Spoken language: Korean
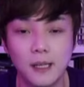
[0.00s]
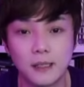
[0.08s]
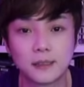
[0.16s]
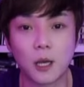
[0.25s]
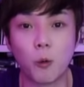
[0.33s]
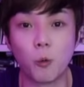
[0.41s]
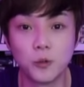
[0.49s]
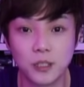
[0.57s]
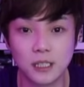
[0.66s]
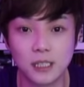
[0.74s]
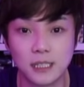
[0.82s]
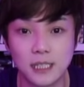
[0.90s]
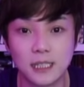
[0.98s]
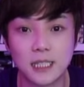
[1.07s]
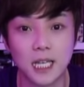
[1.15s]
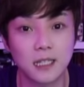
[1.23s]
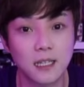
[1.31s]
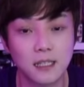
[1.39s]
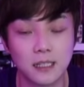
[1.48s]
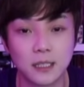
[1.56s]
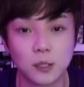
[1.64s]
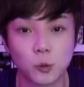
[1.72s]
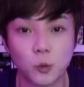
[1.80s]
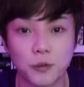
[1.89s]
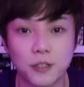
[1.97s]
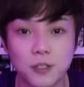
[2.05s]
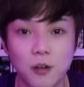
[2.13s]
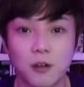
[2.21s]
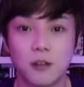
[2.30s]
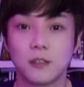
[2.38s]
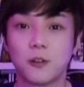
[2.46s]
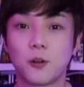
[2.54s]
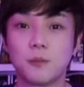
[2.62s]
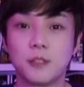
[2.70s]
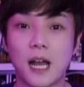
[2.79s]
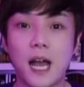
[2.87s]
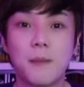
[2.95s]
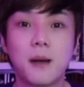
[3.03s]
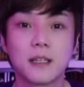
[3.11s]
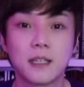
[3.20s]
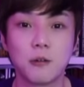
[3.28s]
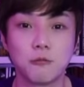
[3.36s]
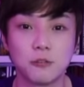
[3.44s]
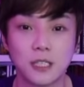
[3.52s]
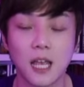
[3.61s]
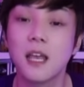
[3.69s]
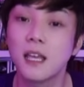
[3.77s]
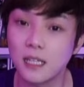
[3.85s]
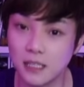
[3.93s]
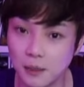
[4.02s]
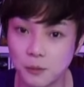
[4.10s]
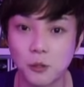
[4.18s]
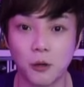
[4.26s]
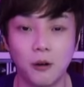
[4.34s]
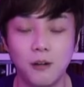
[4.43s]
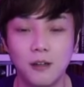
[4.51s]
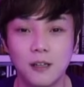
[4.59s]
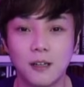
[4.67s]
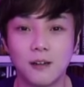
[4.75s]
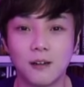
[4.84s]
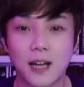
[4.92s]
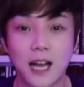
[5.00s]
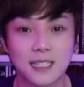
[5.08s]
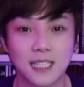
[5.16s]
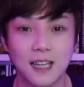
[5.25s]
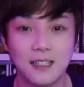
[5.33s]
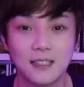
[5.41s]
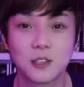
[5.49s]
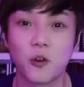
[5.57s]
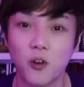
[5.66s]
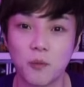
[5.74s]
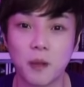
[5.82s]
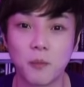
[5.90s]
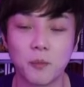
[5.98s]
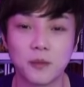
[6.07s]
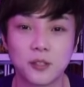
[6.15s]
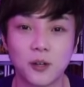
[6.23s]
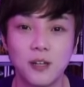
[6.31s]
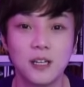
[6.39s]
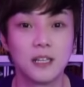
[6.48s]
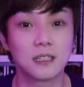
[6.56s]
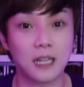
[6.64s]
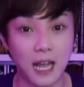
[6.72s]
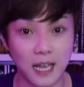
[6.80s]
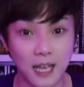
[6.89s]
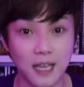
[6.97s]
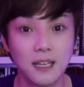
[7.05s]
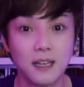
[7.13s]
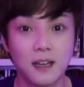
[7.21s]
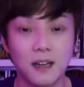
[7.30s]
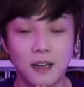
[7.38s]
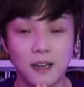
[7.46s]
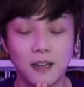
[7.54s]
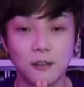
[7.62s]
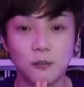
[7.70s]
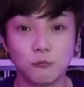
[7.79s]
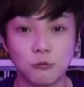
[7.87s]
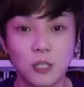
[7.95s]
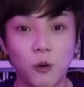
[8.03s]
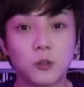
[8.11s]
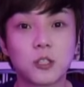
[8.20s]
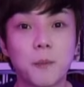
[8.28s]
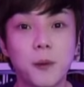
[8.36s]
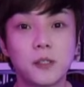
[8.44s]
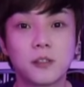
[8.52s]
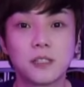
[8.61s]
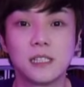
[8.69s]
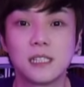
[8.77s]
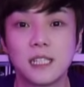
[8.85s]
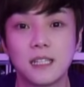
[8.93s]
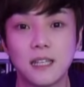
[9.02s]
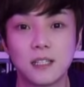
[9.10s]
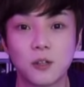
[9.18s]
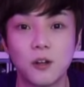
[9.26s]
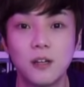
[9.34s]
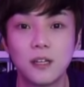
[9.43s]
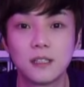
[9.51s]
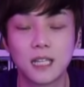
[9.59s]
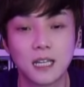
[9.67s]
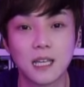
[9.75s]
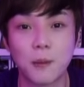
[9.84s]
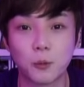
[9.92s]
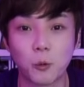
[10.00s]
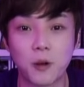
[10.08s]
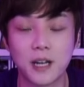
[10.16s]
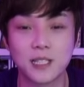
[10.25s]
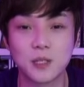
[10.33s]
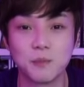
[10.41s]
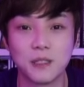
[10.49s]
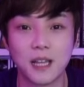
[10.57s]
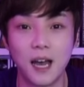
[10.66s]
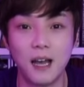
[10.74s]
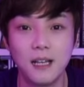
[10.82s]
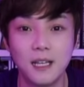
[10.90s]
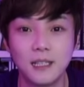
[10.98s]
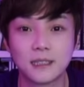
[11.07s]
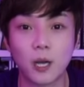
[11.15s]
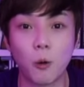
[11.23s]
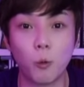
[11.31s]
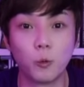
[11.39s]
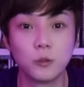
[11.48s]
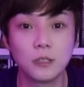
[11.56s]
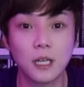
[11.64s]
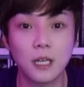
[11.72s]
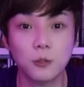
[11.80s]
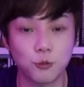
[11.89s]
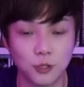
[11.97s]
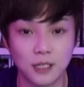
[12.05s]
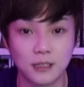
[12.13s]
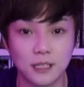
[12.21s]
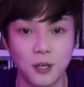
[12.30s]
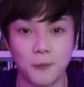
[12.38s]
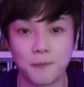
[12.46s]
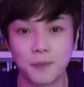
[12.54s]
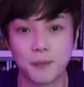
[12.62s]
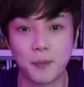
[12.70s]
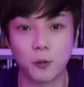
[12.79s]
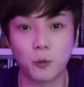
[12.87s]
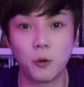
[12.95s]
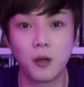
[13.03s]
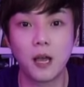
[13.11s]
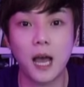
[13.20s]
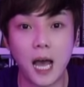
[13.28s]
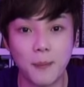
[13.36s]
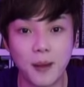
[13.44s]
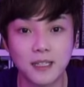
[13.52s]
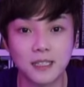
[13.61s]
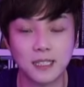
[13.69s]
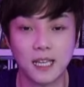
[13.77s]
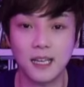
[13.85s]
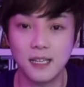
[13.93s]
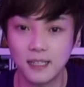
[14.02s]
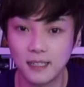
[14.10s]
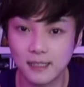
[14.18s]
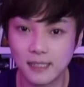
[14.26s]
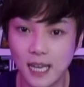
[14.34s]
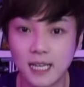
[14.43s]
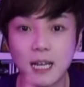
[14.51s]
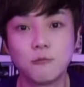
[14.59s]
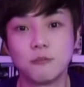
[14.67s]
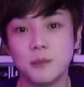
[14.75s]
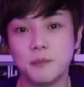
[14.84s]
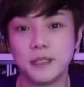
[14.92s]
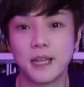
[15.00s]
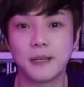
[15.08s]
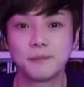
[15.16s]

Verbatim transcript: 자 오늘 이 제네럴 리뷰를 통해서 여러분들의 하반기의 운세 이제부터 어, 각자 점검해 보면서 나의 어, 운이 어떻게 펼쳐질지에 대해서 생각해 보도록 하겠습니다. 자 오늘의 주제는요 바로 하반기의 사랑운입니다.